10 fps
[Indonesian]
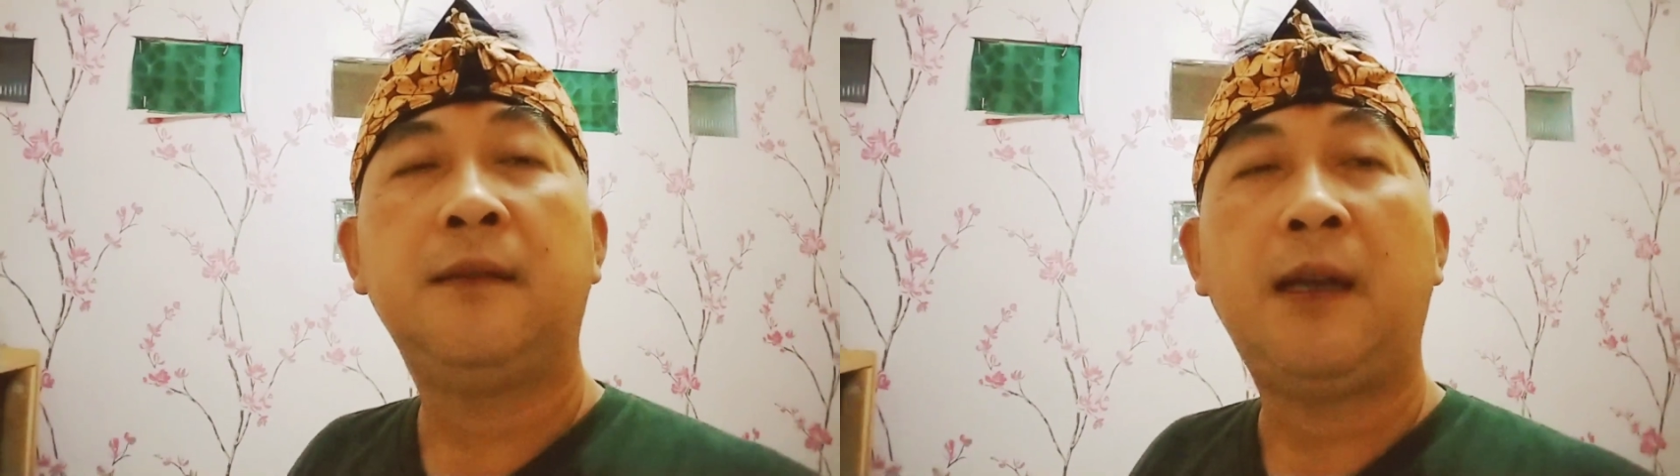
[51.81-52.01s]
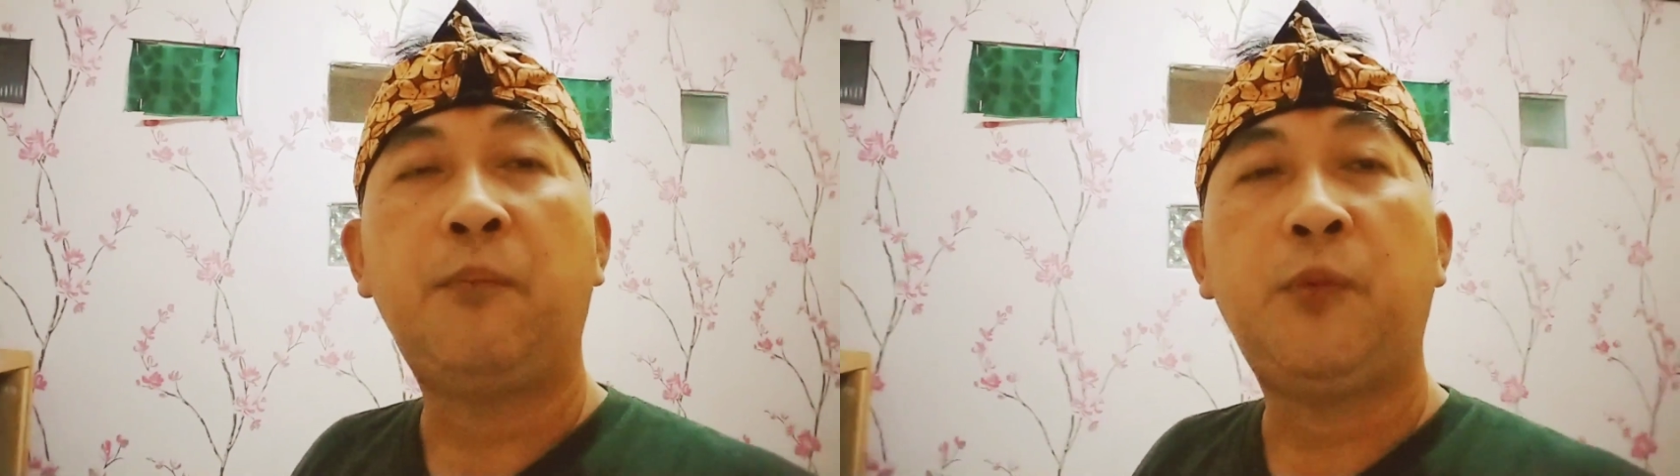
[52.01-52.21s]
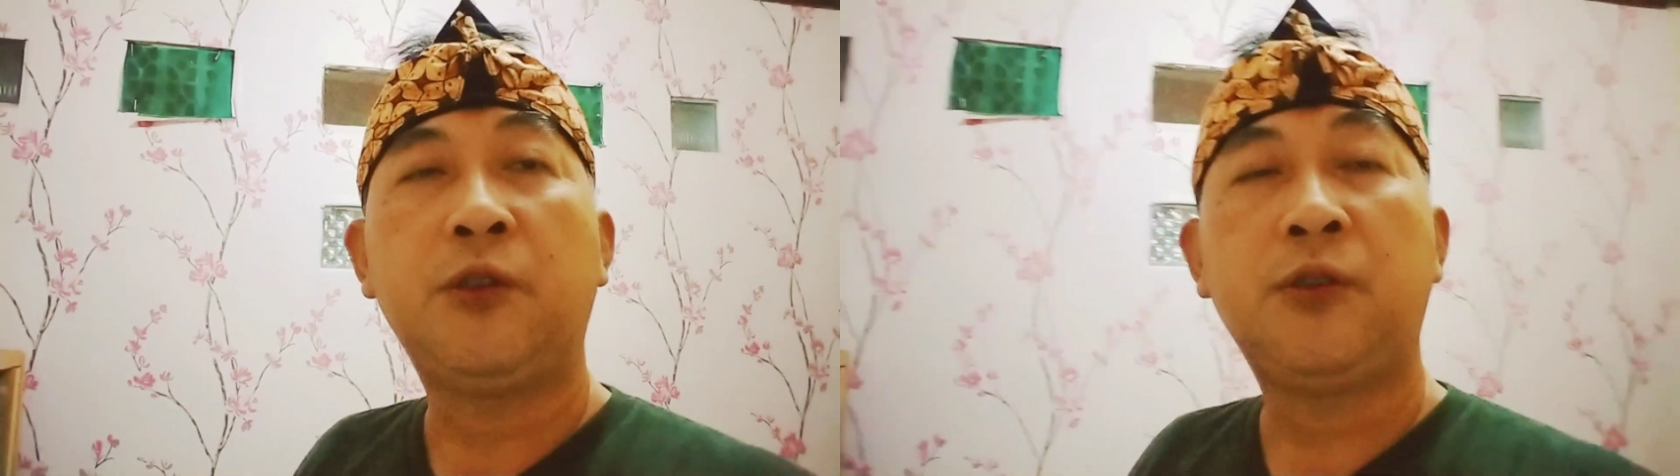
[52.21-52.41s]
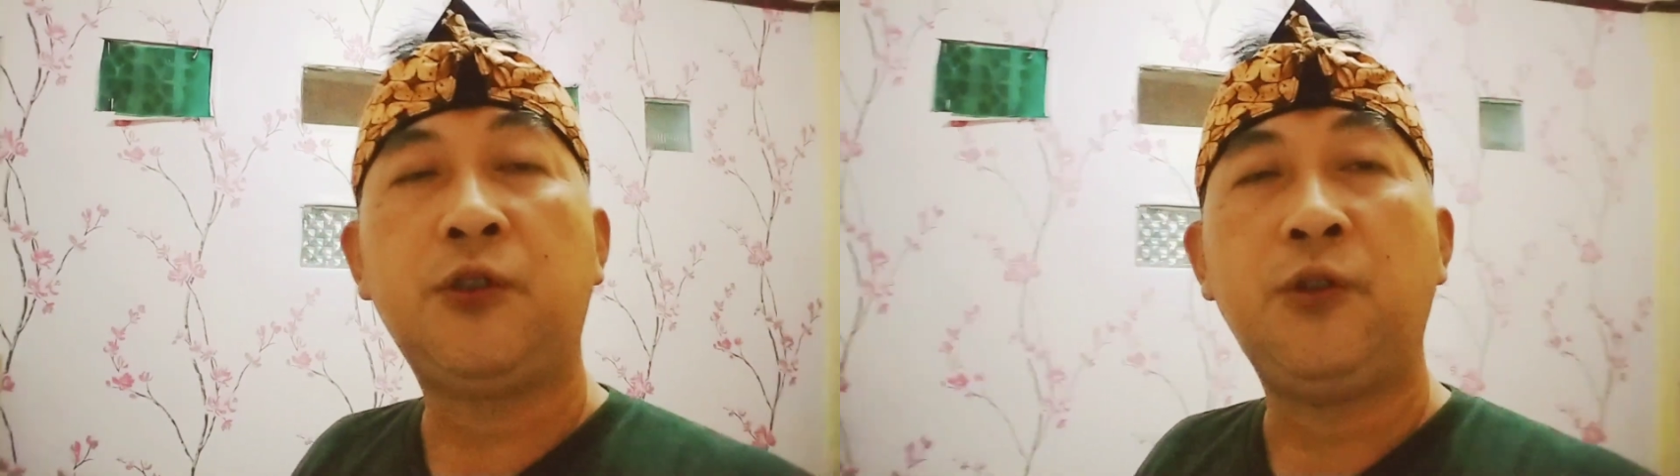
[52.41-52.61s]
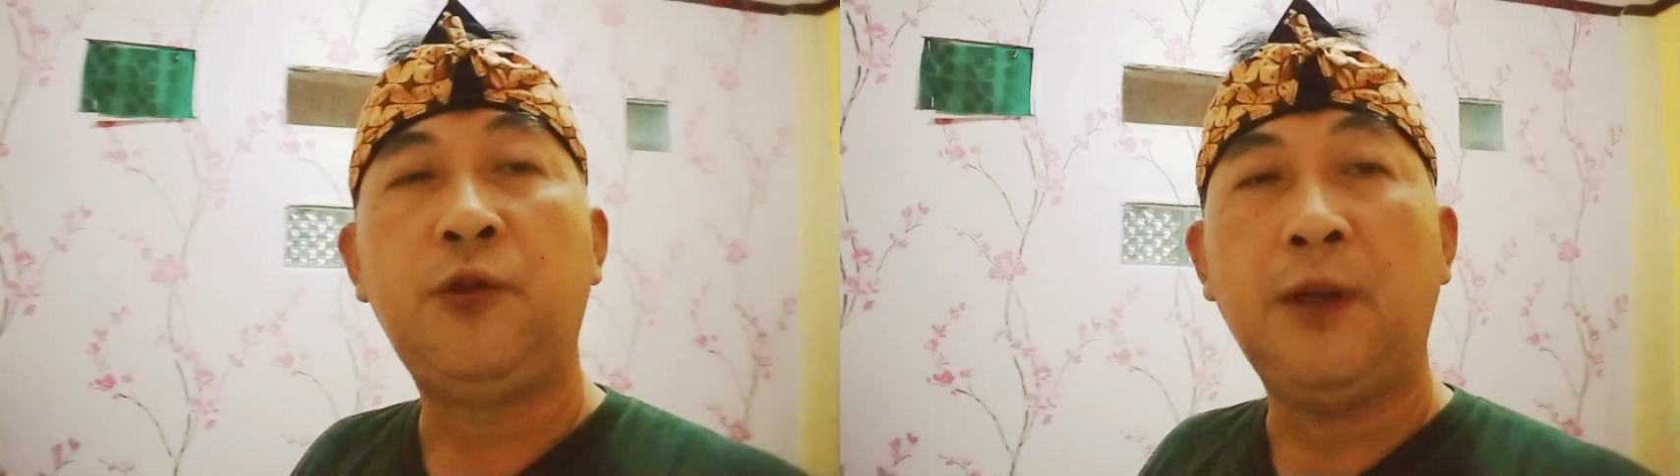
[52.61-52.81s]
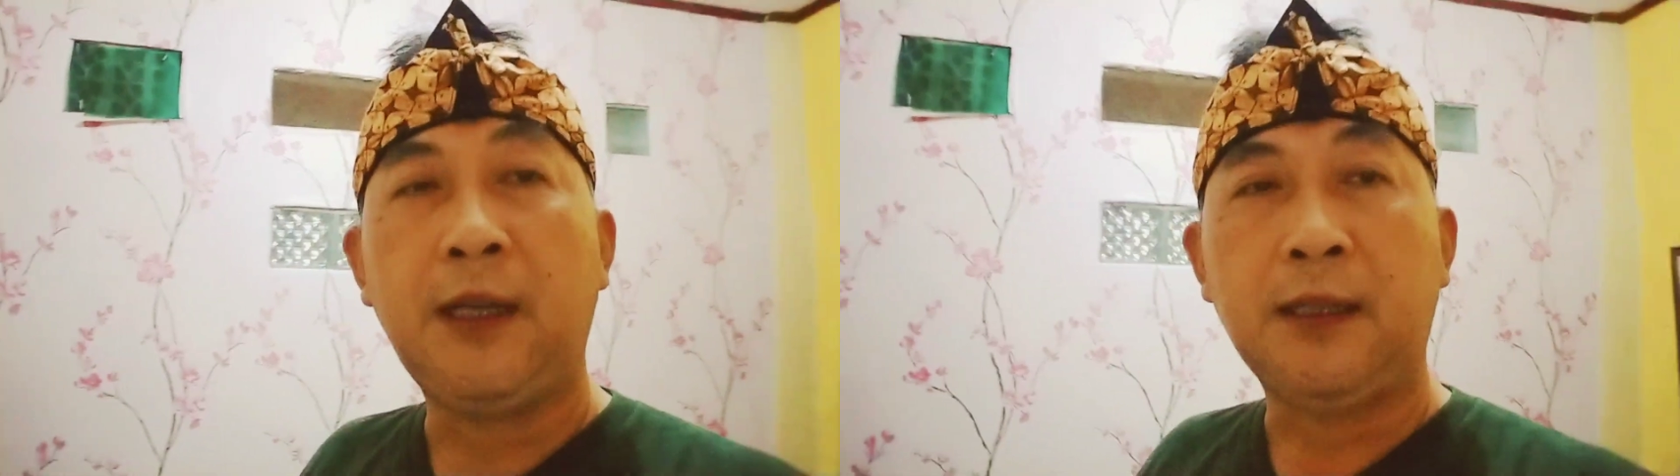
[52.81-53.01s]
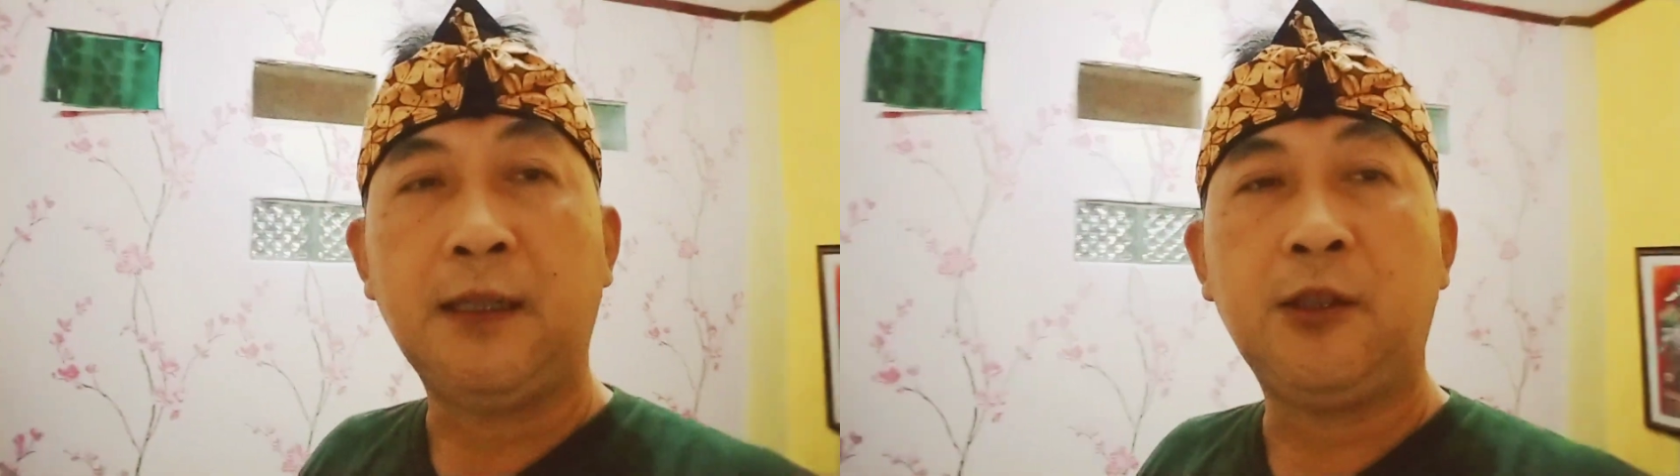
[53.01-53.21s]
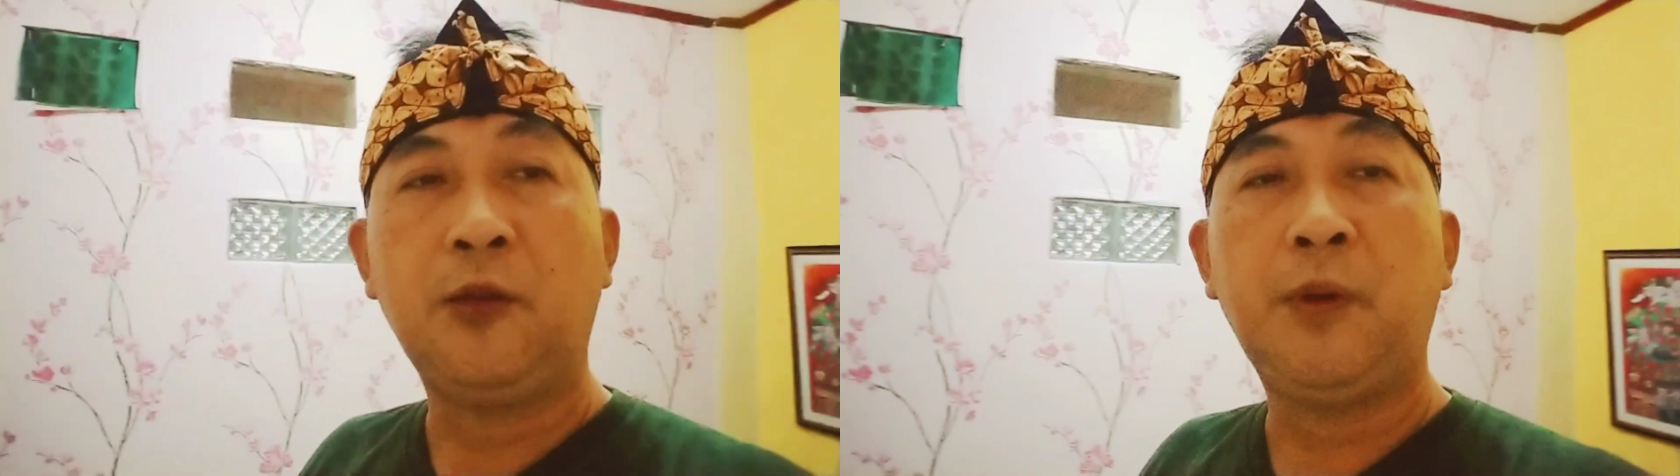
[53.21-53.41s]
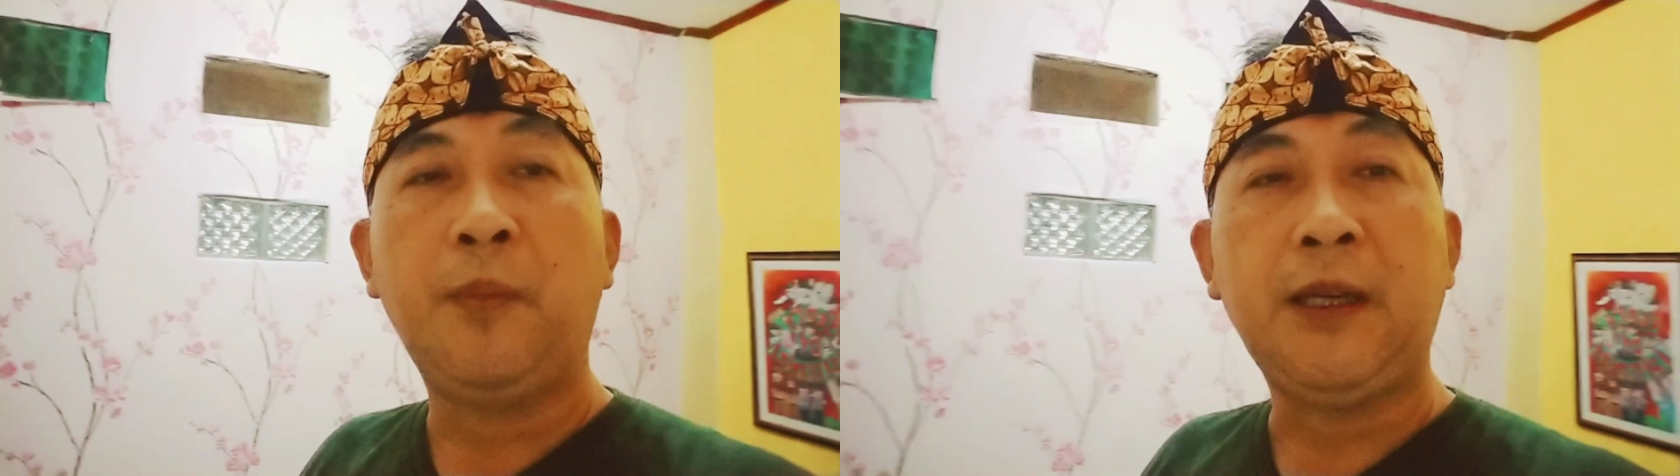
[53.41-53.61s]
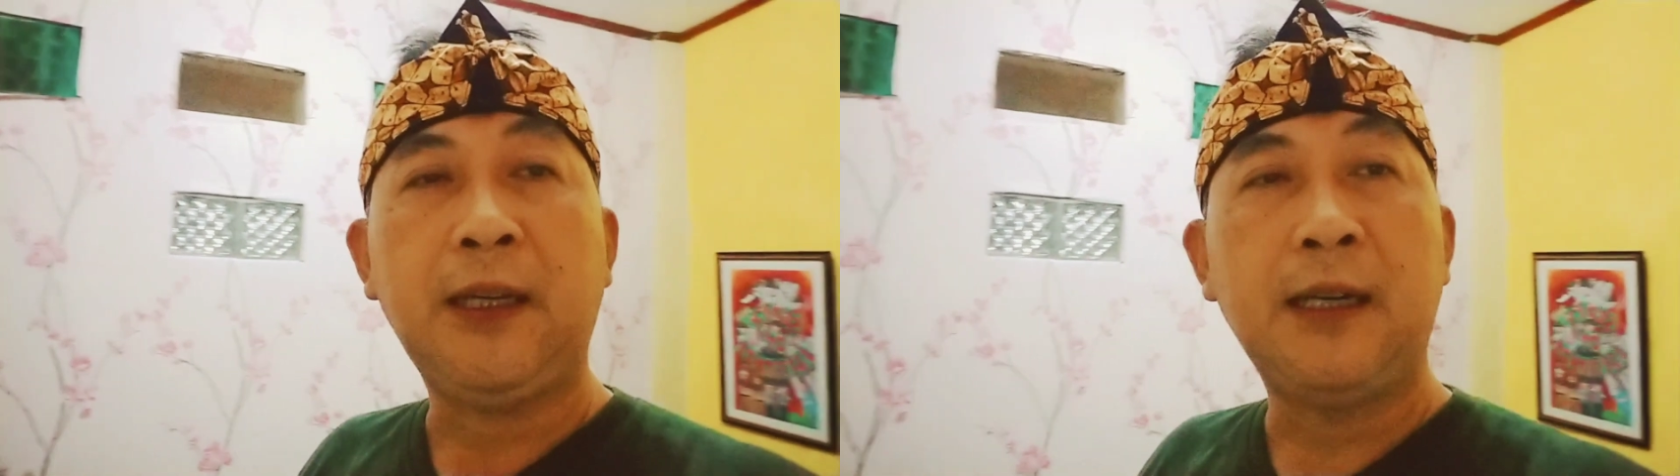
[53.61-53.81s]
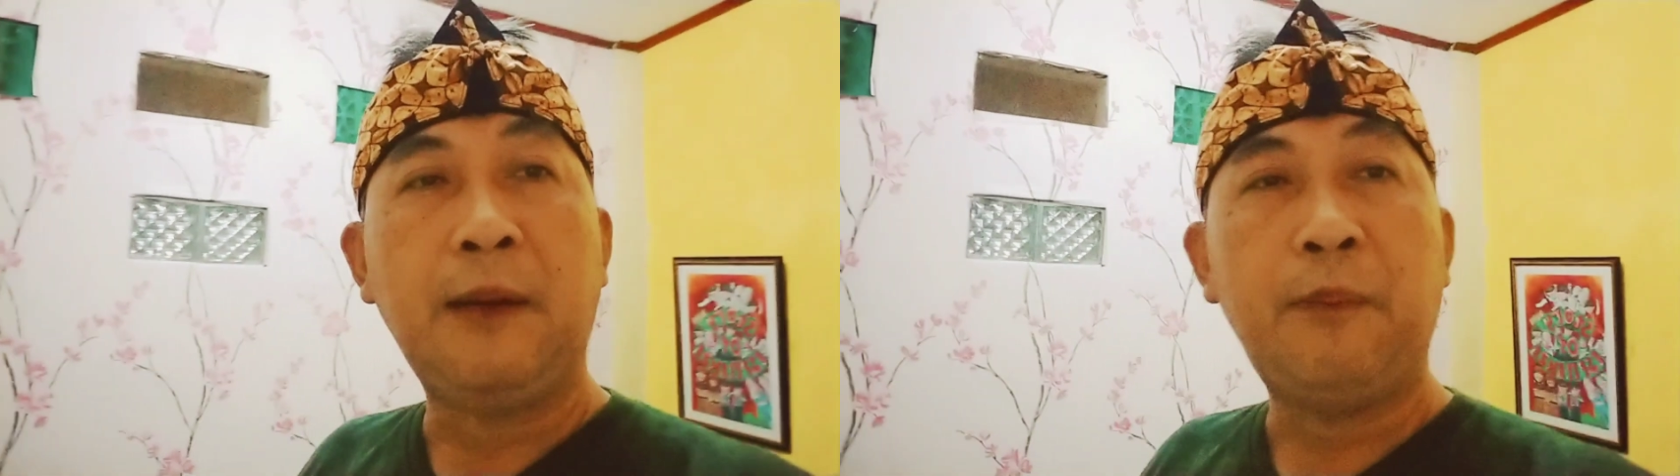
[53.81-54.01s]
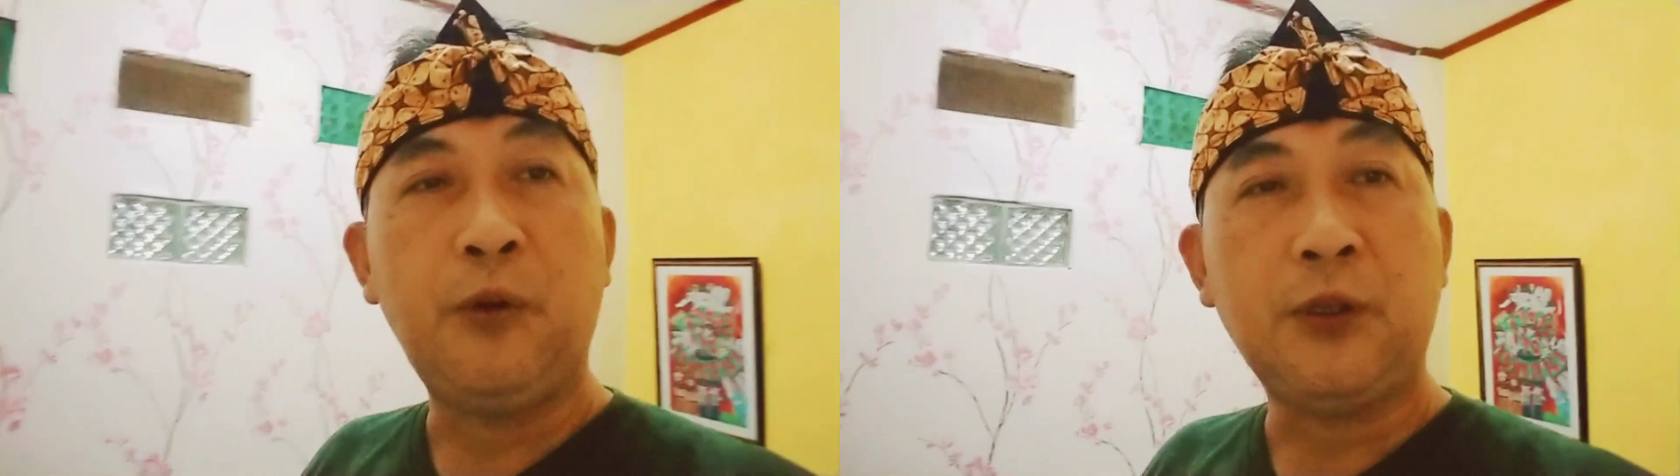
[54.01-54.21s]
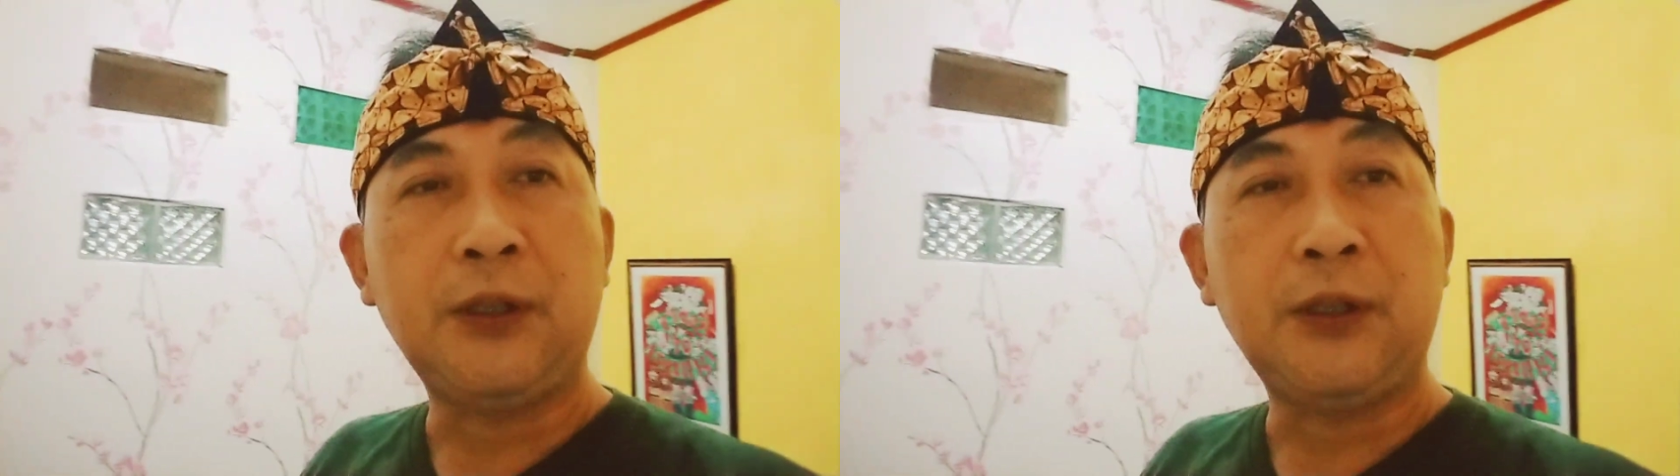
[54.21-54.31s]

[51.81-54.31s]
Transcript: rapot susulan atau perbaikan rapot.